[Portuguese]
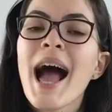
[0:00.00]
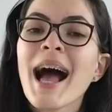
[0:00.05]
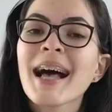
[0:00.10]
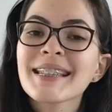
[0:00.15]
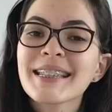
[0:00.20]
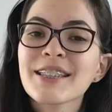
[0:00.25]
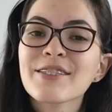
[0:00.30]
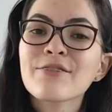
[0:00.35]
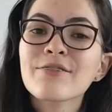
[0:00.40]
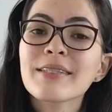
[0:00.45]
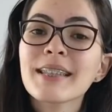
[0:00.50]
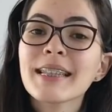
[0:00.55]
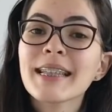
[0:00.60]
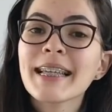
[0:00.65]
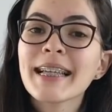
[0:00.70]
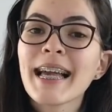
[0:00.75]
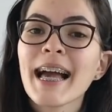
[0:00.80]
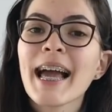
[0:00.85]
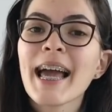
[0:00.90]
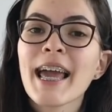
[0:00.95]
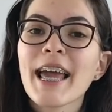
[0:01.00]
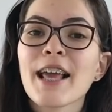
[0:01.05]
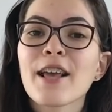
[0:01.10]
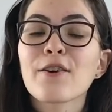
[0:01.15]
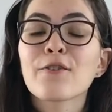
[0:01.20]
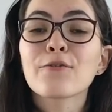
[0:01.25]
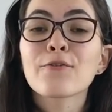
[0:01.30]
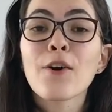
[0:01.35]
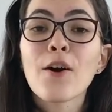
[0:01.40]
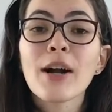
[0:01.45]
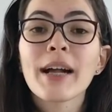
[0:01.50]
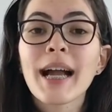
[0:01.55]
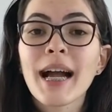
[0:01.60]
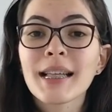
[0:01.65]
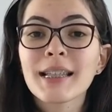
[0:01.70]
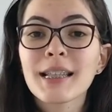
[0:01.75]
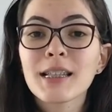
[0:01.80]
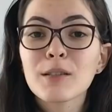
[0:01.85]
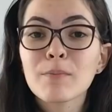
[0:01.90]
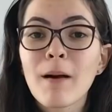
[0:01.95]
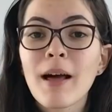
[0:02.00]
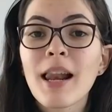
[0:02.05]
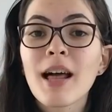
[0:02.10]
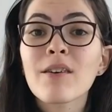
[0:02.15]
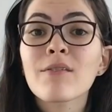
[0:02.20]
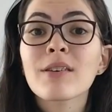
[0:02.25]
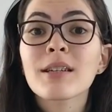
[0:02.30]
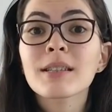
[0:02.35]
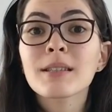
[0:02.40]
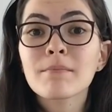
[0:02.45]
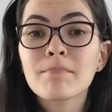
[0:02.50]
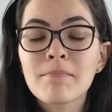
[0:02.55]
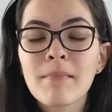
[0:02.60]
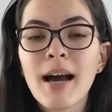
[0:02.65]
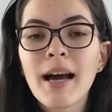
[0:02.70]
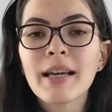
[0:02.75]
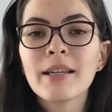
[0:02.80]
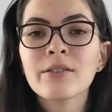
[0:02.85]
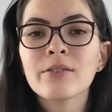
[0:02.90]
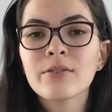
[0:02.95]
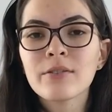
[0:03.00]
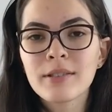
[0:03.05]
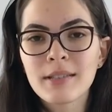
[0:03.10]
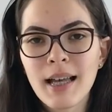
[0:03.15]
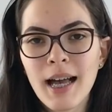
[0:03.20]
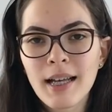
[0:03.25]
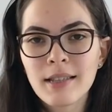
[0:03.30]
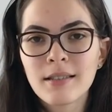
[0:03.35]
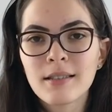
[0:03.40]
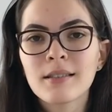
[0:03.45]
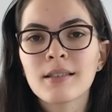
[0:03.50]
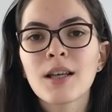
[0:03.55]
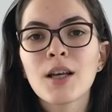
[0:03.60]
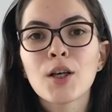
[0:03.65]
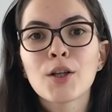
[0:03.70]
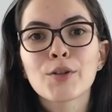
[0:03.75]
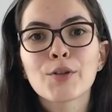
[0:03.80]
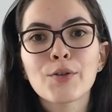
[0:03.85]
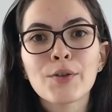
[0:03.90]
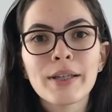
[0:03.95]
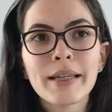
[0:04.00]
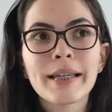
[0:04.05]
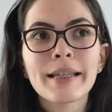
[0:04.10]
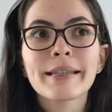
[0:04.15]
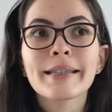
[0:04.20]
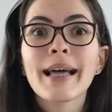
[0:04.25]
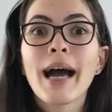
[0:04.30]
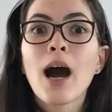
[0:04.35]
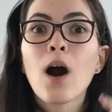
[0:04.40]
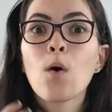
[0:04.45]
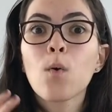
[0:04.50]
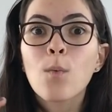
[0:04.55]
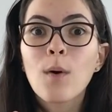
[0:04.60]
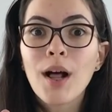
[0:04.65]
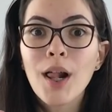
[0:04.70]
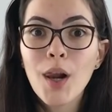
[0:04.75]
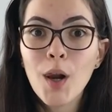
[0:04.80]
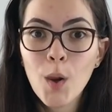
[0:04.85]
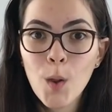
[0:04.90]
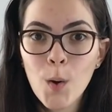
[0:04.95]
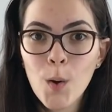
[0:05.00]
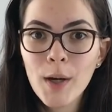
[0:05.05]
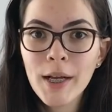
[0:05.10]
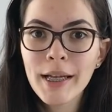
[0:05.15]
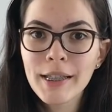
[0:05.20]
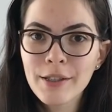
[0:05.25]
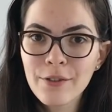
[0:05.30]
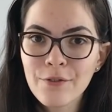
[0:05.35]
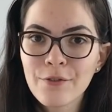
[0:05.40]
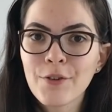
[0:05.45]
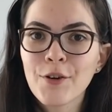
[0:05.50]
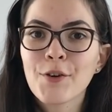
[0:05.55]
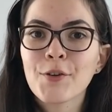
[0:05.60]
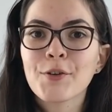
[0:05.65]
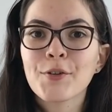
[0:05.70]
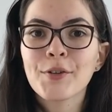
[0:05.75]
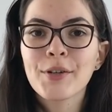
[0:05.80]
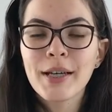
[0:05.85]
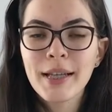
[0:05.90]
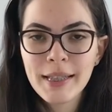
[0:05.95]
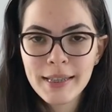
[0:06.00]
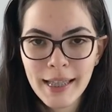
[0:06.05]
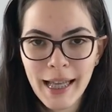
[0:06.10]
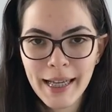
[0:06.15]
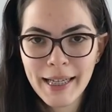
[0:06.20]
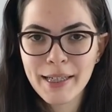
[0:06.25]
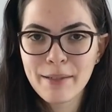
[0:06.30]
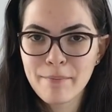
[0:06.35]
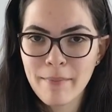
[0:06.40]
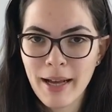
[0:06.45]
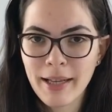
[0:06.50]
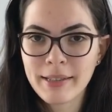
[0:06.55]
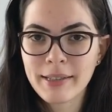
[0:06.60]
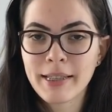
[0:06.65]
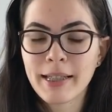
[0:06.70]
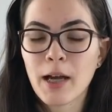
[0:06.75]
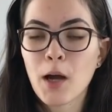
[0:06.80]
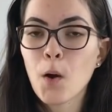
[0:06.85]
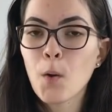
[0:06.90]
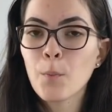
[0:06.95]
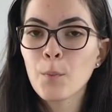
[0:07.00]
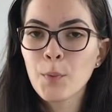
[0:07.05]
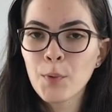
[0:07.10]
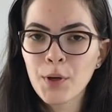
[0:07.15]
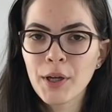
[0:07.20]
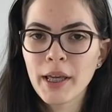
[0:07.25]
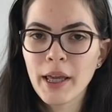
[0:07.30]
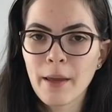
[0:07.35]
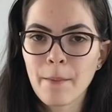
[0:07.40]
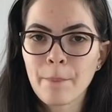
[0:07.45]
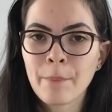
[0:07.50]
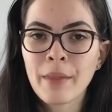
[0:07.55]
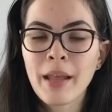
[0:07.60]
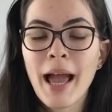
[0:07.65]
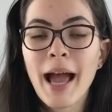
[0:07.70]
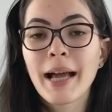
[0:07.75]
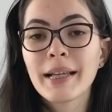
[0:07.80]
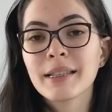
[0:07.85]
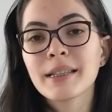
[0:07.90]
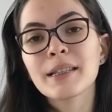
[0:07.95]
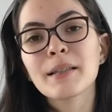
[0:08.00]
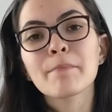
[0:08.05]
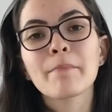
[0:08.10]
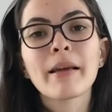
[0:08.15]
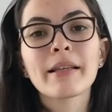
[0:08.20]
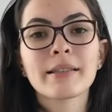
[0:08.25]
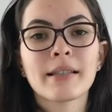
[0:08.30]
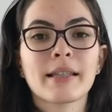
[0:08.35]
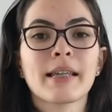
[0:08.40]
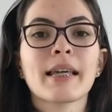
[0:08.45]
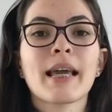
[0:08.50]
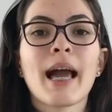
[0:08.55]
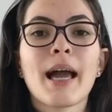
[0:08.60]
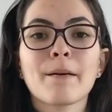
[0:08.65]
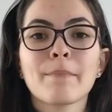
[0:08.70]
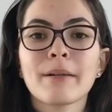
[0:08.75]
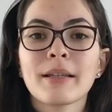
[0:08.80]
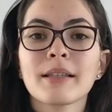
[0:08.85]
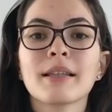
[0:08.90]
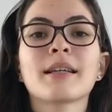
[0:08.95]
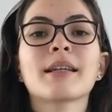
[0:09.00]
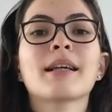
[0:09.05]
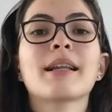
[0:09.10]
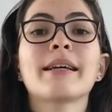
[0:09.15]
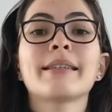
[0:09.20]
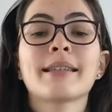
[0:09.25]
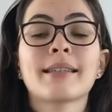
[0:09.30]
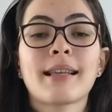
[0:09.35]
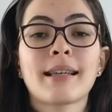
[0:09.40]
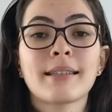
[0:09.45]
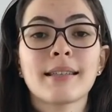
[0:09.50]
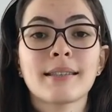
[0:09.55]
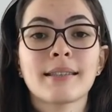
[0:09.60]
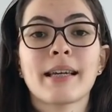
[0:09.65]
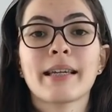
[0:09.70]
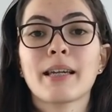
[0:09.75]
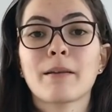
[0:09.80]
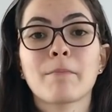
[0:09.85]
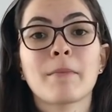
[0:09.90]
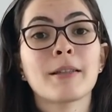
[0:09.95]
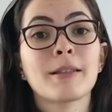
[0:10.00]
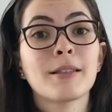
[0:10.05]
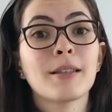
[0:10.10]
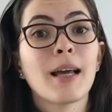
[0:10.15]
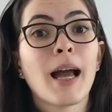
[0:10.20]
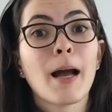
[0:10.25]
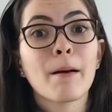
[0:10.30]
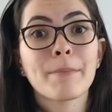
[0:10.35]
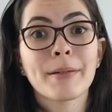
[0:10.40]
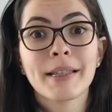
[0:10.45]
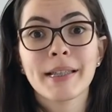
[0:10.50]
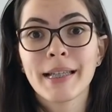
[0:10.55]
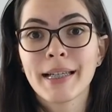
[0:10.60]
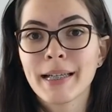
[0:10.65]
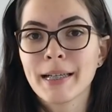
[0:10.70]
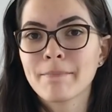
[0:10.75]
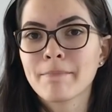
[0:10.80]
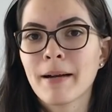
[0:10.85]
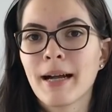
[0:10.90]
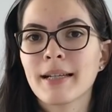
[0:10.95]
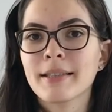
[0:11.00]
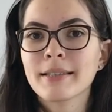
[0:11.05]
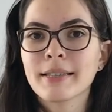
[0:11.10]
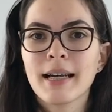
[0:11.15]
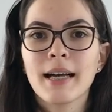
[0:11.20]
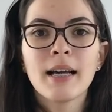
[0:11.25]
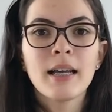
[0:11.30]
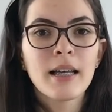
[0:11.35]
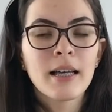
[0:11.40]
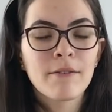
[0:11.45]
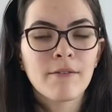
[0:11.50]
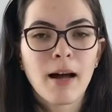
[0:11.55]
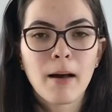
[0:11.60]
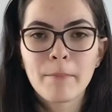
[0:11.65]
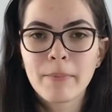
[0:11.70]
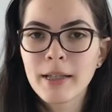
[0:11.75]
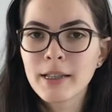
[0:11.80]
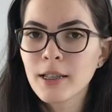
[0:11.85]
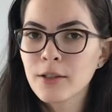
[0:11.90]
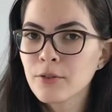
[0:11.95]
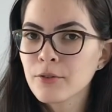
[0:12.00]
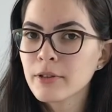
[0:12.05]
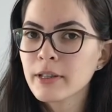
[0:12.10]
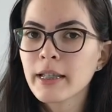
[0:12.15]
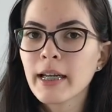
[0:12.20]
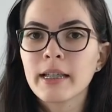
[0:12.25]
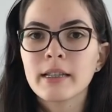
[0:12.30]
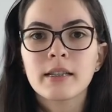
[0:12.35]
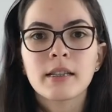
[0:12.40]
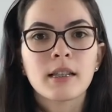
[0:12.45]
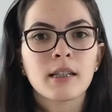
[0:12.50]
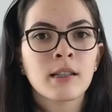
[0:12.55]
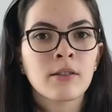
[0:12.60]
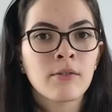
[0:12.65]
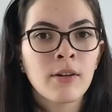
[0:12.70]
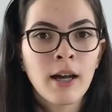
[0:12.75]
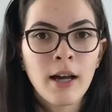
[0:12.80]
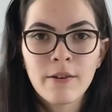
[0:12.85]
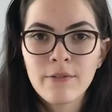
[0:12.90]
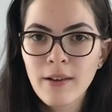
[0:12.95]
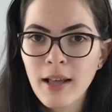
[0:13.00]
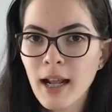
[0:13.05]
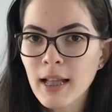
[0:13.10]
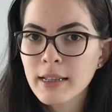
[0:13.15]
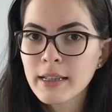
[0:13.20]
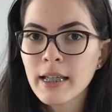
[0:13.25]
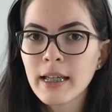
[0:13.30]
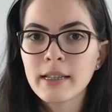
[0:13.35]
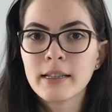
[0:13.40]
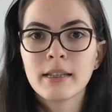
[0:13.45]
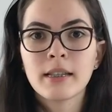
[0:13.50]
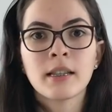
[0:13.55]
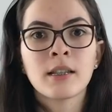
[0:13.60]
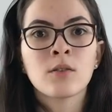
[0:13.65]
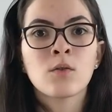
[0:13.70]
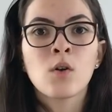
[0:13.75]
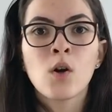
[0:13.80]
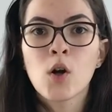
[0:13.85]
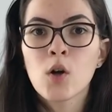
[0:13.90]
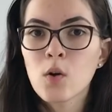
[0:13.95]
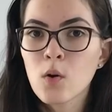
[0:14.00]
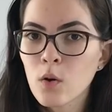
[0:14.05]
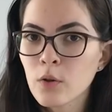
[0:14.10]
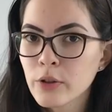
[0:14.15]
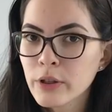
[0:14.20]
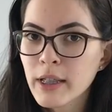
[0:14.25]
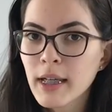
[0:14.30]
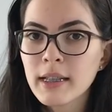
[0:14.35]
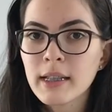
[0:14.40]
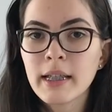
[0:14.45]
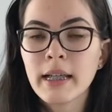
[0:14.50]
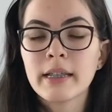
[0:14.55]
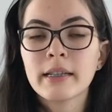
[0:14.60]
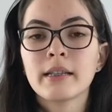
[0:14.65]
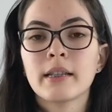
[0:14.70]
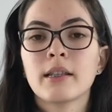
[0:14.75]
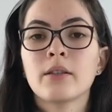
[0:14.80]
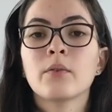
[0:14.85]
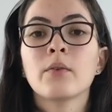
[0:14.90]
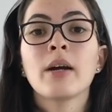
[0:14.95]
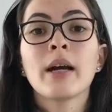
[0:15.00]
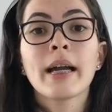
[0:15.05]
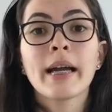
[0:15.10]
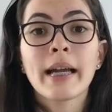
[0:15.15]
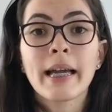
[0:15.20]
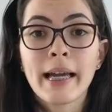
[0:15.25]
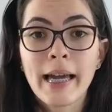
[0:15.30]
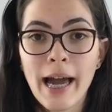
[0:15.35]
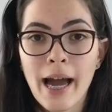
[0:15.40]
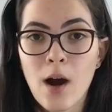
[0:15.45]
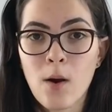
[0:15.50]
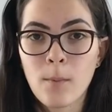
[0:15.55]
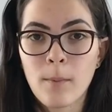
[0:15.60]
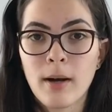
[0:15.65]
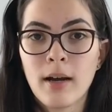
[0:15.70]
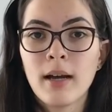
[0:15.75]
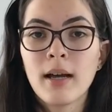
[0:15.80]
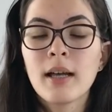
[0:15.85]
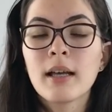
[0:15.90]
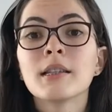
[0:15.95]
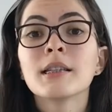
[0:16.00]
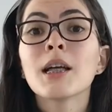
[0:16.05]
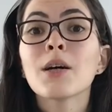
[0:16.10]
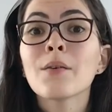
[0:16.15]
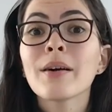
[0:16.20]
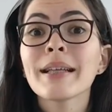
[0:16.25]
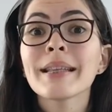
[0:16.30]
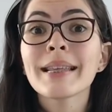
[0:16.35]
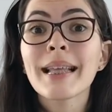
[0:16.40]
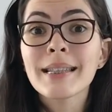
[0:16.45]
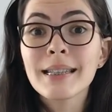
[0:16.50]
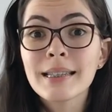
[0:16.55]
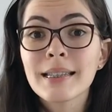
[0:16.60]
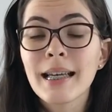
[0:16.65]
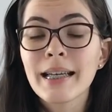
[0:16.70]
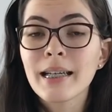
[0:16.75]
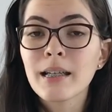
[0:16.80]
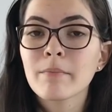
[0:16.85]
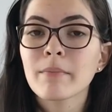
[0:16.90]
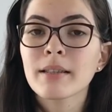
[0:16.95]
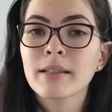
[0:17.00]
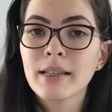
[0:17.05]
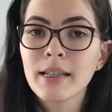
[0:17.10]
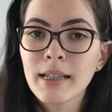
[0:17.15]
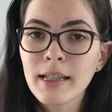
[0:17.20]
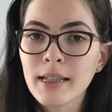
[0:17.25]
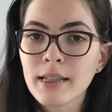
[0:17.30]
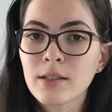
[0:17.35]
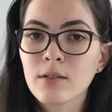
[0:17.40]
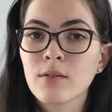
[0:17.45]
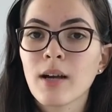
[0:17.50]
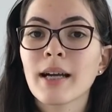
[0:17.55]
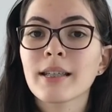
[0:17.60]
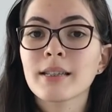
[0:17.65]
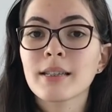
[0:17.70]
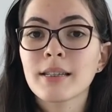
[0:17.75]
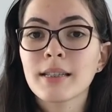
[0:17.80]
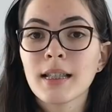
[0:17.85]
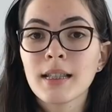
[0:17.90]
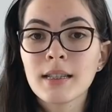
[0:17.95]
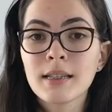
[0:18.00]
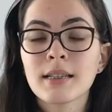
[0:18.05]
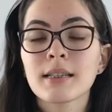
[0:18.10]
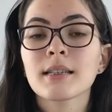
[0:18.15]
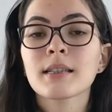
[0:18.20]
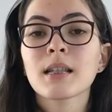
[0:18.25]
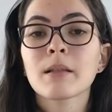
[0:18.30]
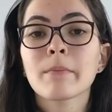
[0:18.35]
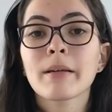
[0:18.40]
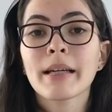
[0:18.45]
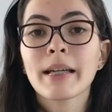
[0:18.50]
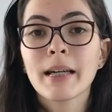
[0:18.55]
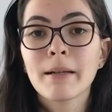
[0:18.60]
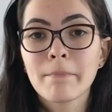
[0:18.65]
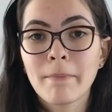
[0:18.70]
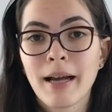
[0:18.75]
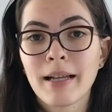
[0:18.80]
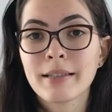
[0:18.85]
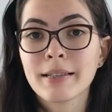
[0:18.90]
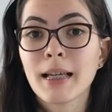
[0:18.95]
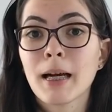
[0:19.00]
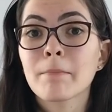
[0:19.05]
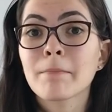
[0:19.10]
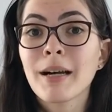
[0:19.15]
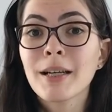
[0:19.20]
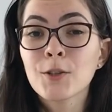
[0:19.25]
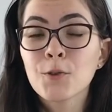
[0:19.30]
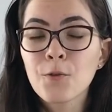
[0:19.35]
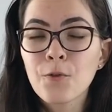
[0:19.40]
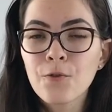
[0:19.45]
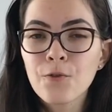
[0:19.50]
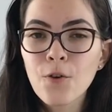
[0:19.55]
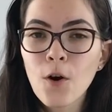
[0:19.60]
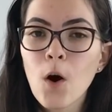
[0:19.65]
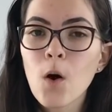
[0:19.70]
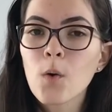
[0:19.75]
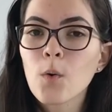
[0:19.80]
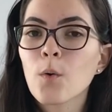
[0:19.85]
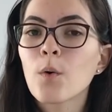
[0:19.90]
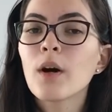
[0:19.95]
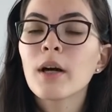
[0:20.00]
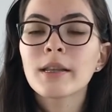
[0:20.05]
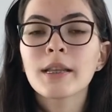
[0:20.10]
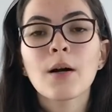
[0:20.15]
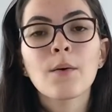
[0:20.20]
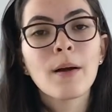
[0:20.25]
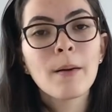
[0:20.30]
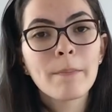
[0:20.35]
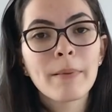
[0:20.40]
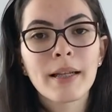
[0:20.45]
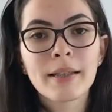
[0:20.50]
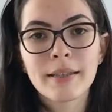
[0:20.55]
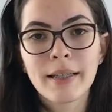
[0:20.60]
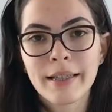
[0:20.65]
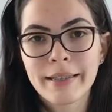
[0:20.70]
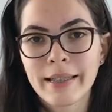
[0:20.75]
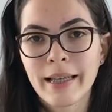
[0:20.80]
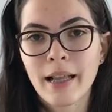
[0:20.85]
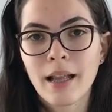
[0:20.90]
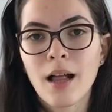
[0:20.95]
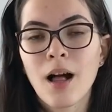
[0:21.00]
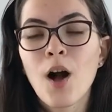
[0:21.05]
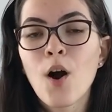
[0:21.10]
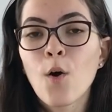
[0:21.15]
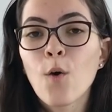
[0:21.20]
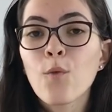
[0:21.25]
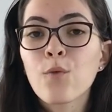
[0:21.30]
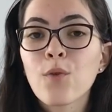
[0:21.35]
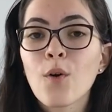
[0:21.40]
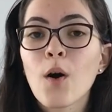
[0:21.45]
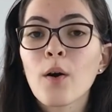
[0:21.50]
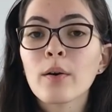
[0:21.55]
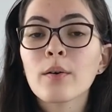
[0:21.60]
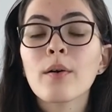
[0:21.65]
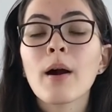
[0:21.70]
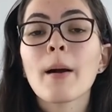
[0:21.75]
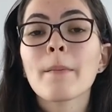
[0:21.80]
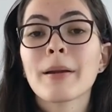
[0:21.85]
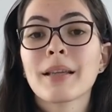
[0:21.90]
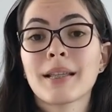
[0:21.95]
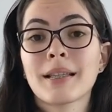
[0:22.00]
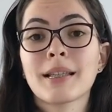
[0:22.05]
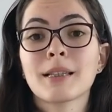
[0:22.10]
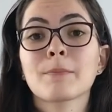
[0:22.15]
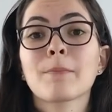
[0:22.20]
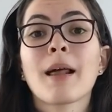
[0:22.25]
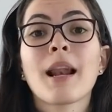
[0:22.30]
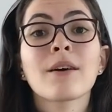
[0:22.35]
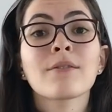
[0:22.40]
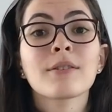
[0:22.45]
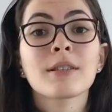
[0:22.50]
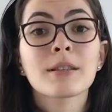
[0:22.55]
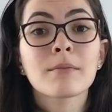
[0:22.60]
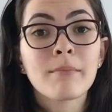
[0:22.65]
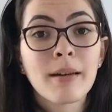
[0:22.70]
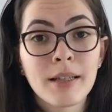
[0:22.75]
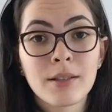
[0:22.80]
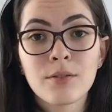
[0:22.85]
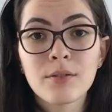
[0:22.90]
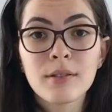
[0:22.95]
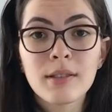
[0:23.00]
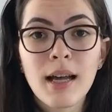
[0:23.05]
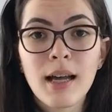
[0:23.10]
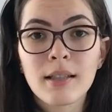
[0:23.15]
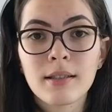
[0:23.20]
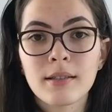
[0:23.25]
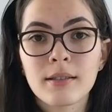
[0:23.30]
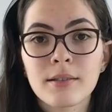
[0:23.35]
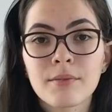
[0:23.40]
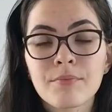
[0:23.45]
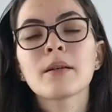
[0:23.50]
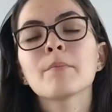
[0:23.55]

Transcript: A segunda dica é focar nas palavras mais usadas do que dar uma louca de foco na gramática. Por quê? A gente pensa que aprender inglês é necessariamente aprender gramática, aprender tudo direitinho, falar direitinho, conjugar direitinho, calma. Não é necessariamente isso. A gente tem que sim saber gramática, mas o foco não é para estar tá nela. O foco é para estar tá nas palavras mais usadas.